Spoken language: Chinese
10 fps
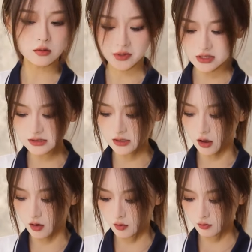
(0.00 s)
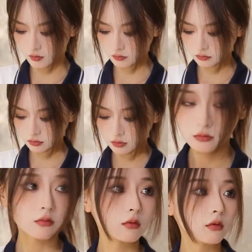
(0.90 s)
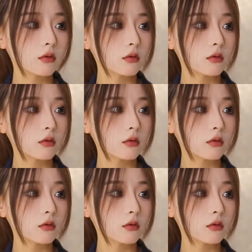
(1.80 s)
是什么意思啊？不是你个小